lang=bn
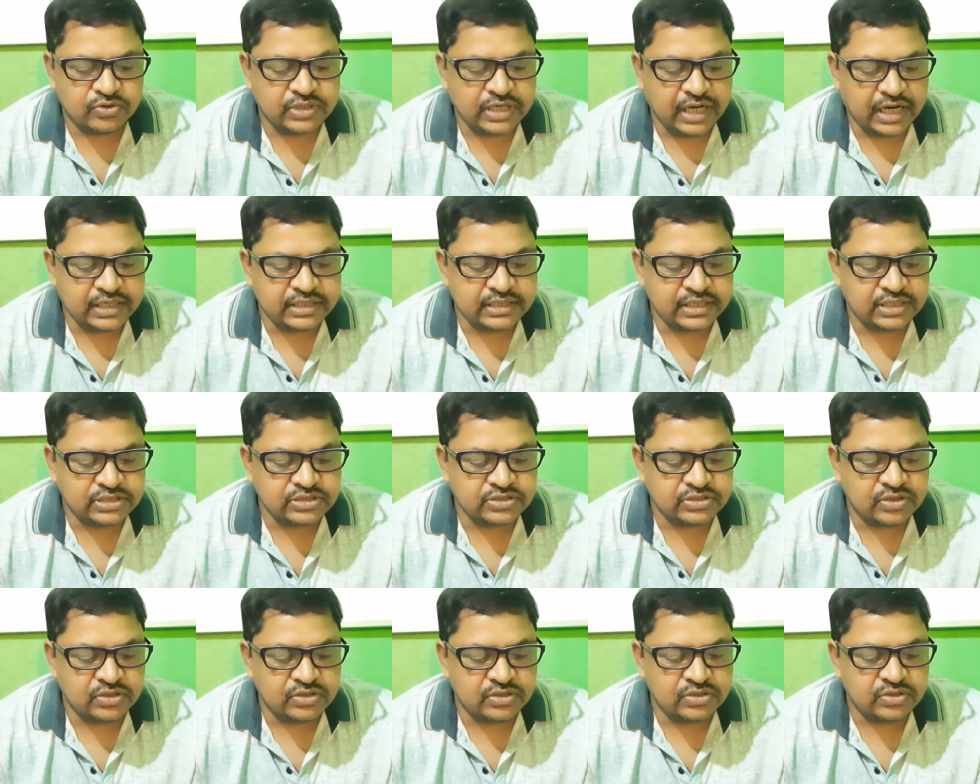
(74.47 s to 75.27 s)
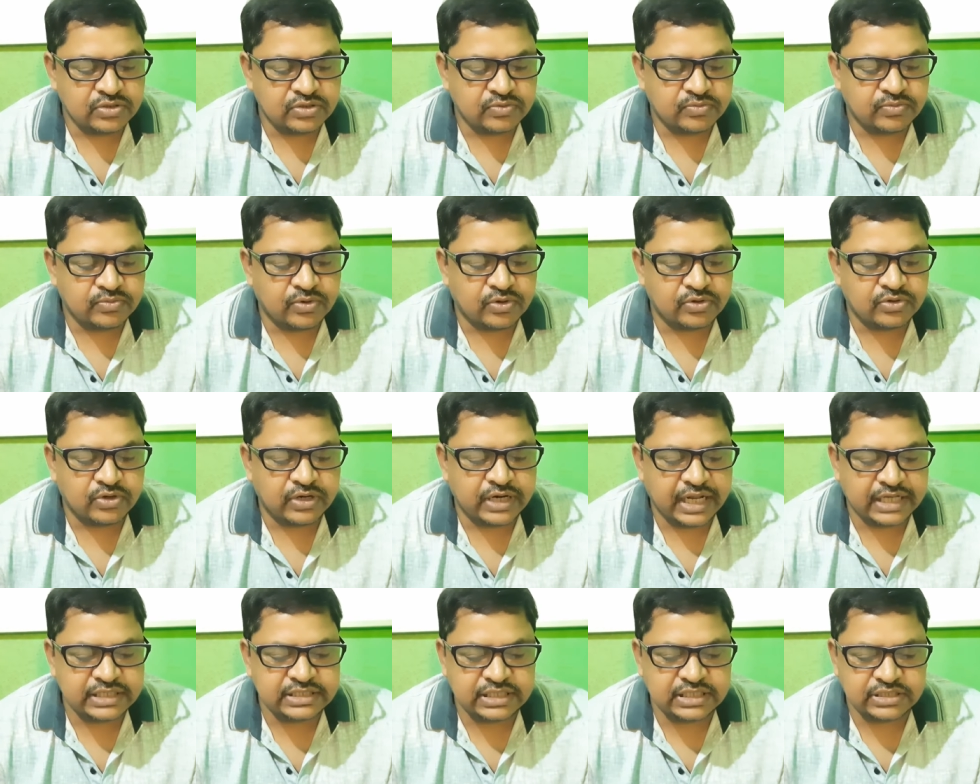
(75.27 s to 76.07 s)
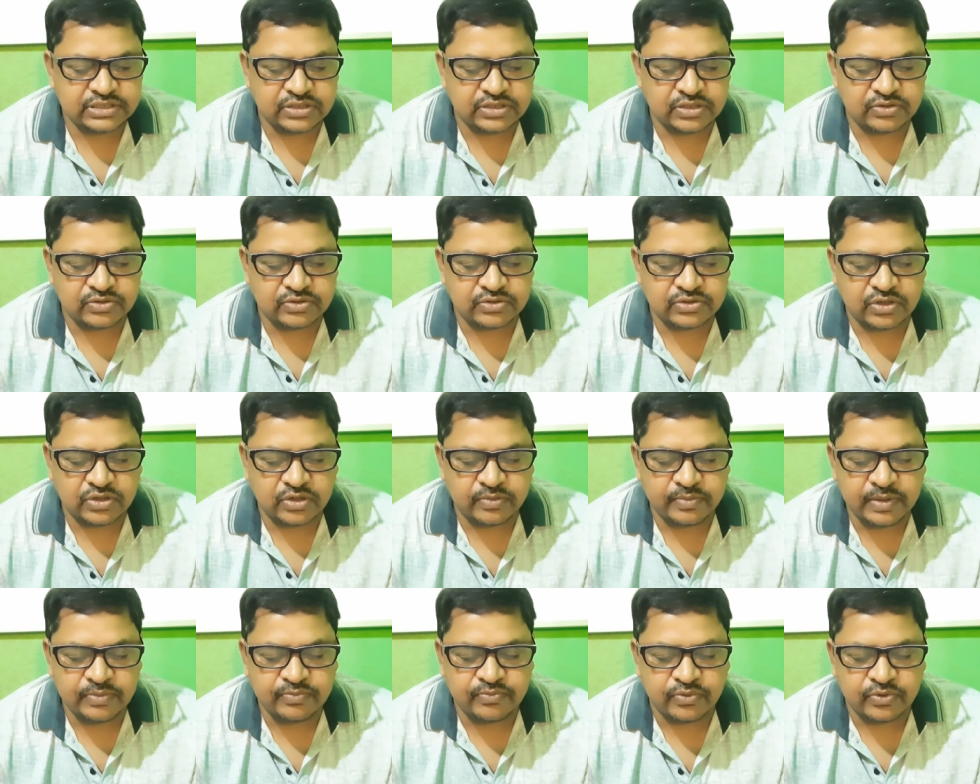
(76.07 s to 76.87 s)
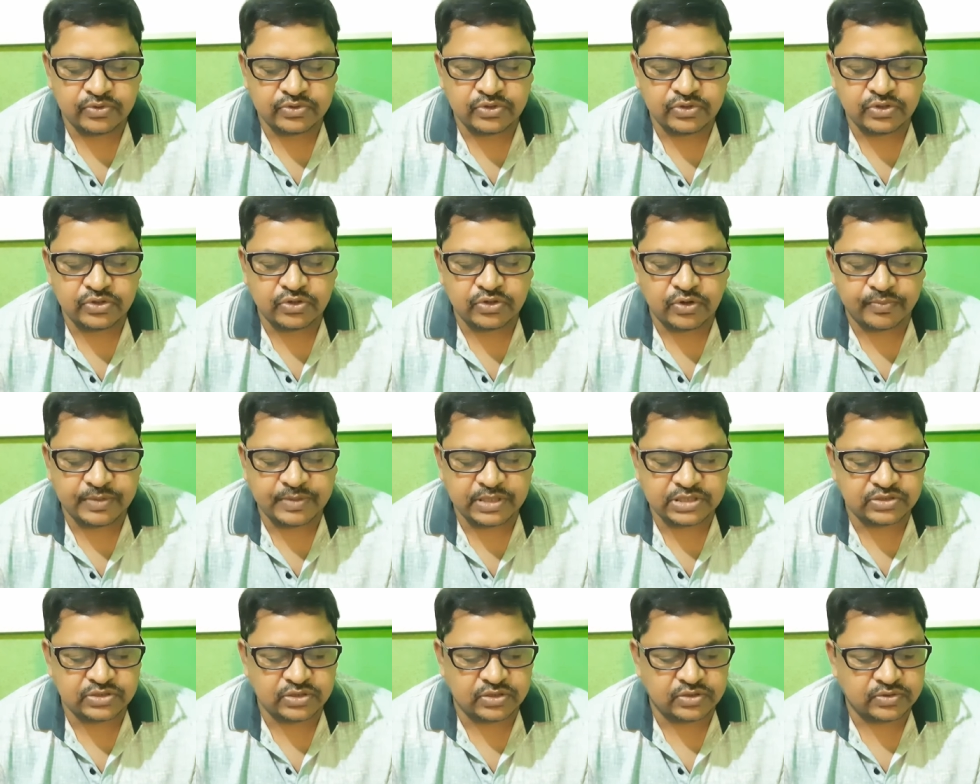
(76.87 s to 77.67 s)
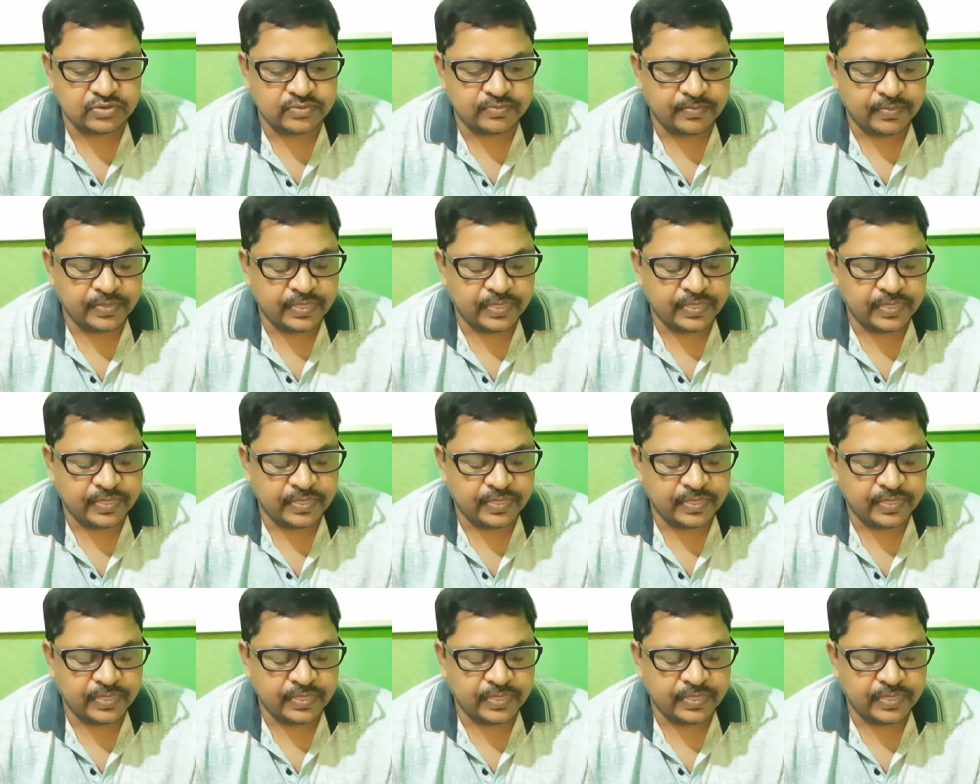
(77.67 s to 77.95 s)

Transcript: ট্যাকটিক চলন ফোটোন্যাস্টিক চলন উত্তর হবে ট্রপিক চলন